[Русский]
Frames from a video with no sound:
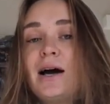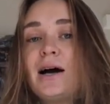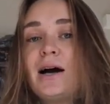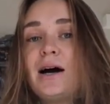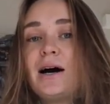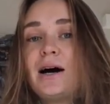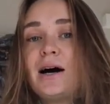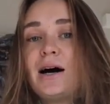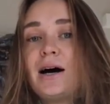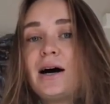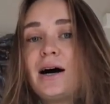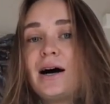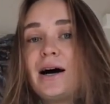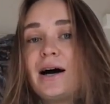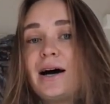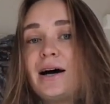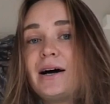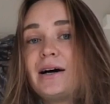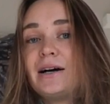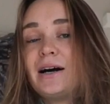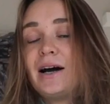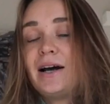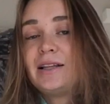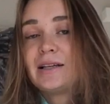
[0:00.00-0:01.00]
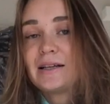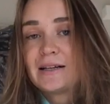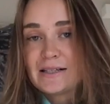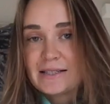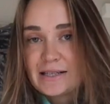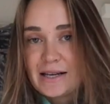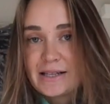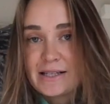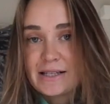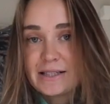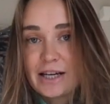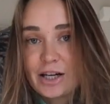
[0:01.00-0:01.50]
А, это
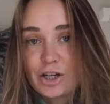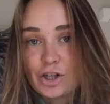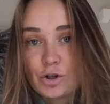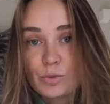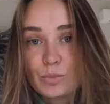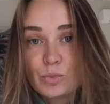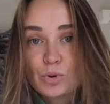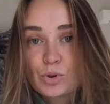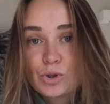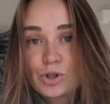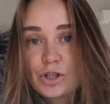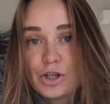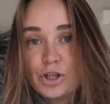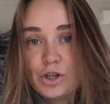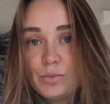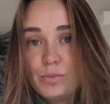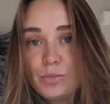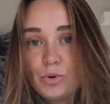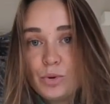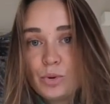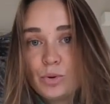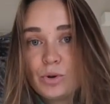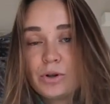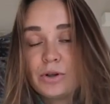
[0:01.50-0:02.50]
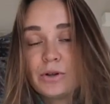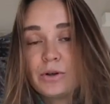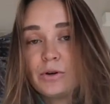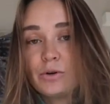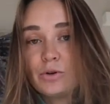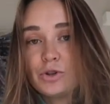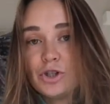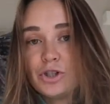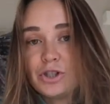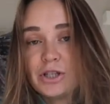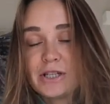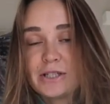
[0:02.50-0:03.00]
касается также мужских брюк.
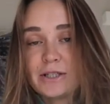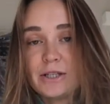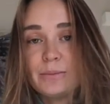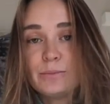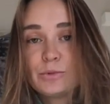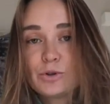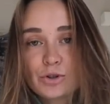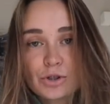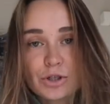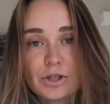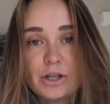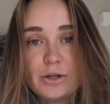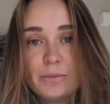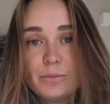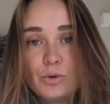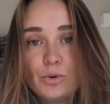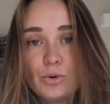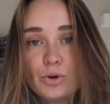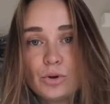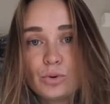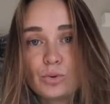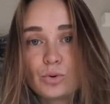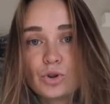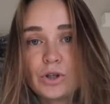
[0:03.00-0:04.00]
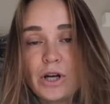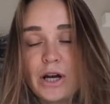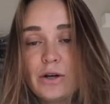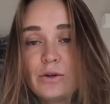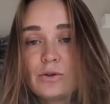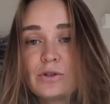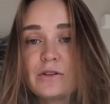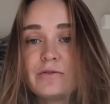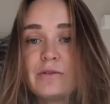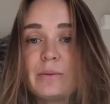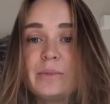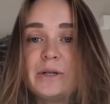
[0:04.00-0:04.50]
Очень часто и мужские брюки
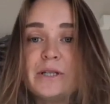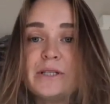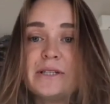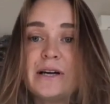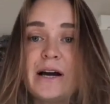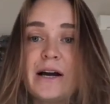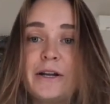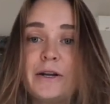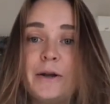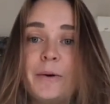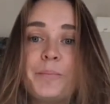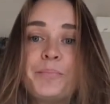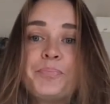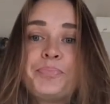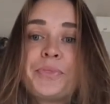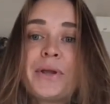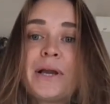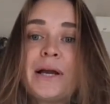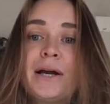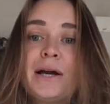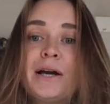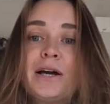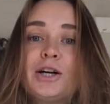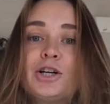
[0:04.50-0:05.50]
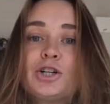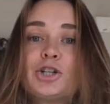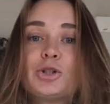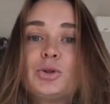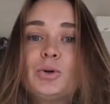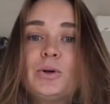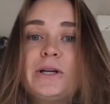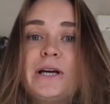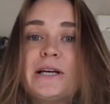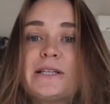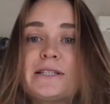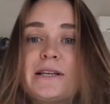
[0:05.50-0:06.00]
нуждаются в обрезании.
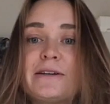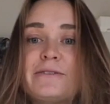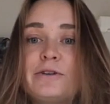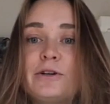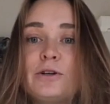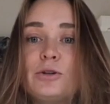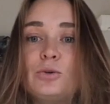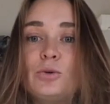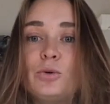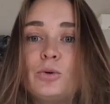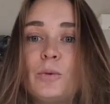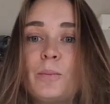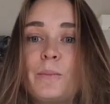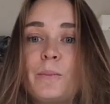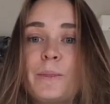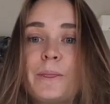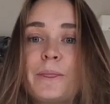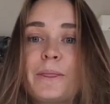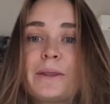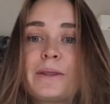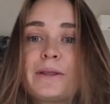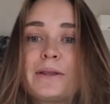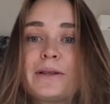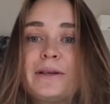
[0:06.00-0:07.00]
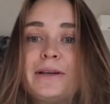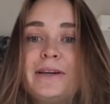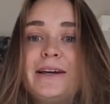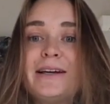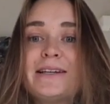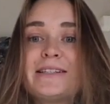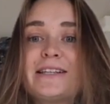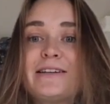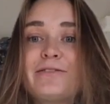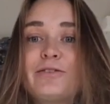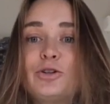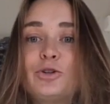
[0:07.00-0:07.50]
Что я советую?
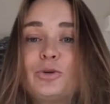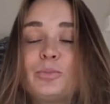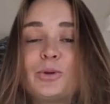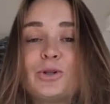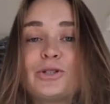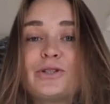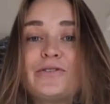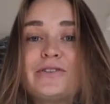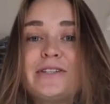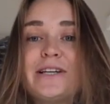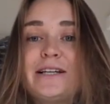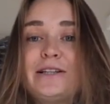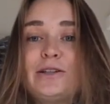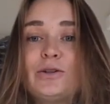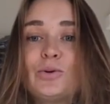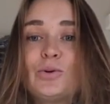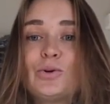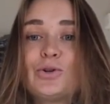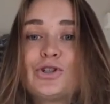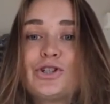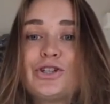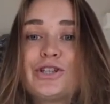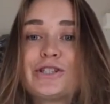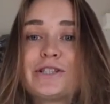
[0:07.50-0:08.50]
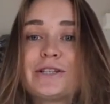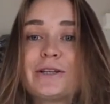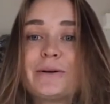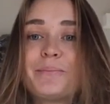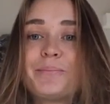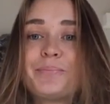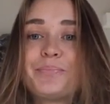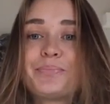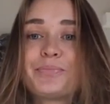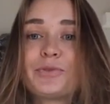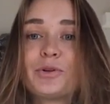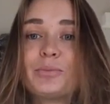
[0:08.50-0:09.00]
Я советую просто взять
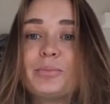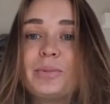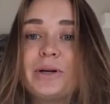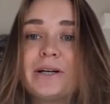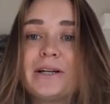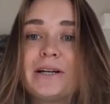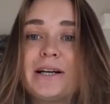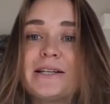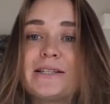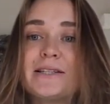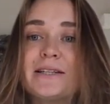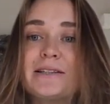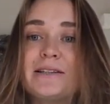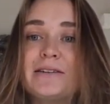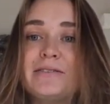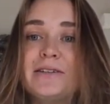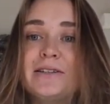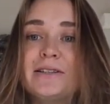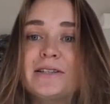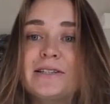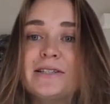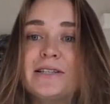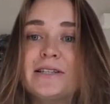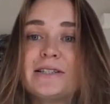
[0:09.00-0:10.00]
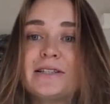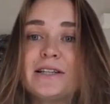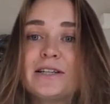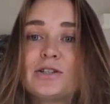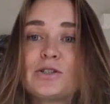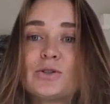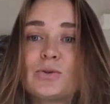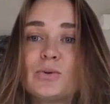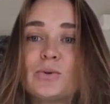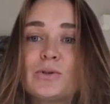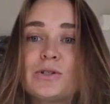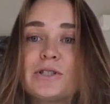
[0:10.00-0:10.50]
ножницы, прекрасно это видно здесь на
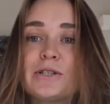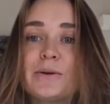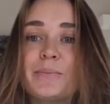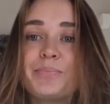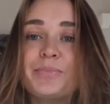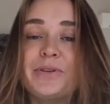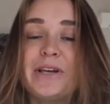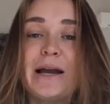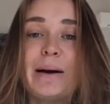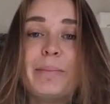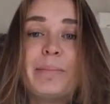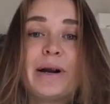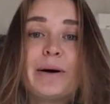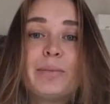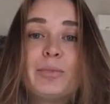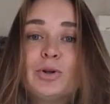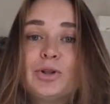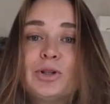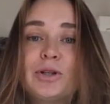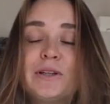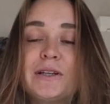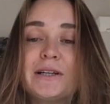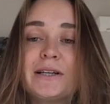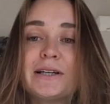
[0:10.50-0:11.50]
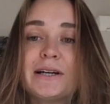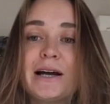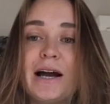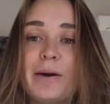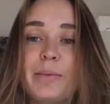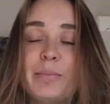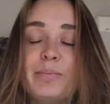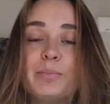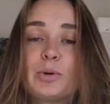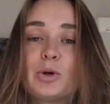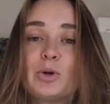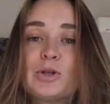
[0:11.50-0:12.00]
солнце, необработанный
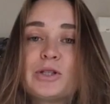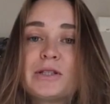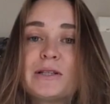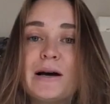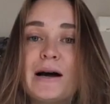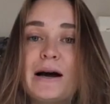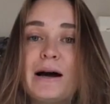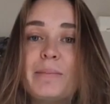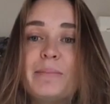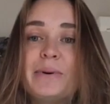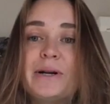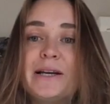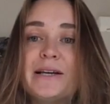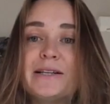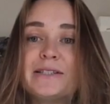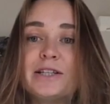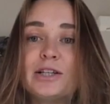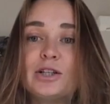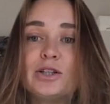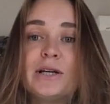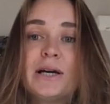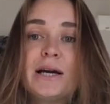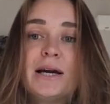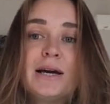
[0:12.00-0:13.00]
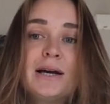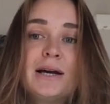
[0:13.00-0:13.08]
край, просто обрезать